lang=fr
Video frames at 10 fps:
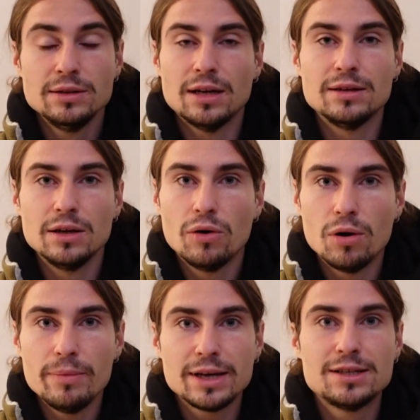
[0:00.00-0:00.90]
T'as des
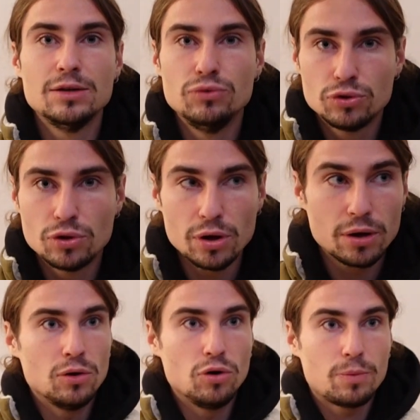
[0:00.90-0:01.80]
grands mecs
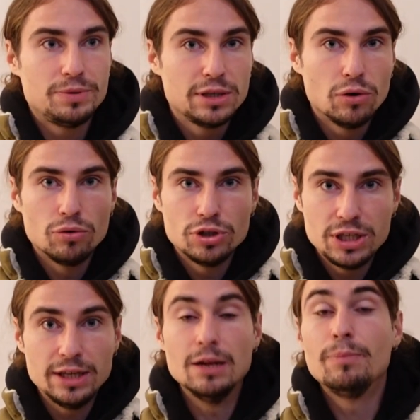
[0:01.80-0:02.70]
séducteurs, leur
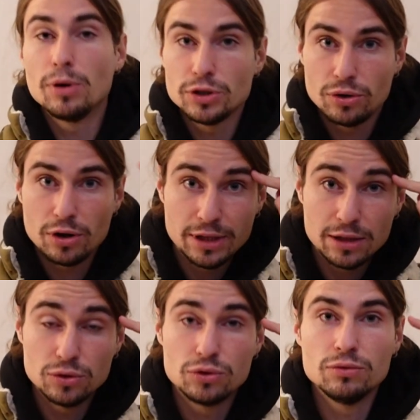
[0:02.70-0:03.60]
psychologie, ils pensent dans leur tête
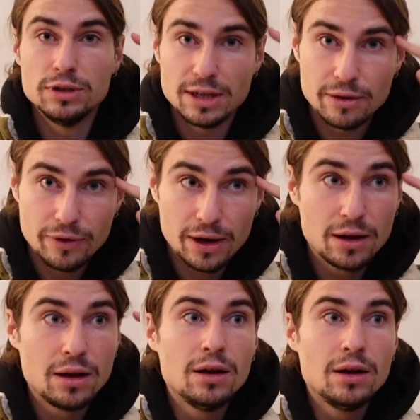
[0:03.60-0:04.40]
que ce sont des alphas,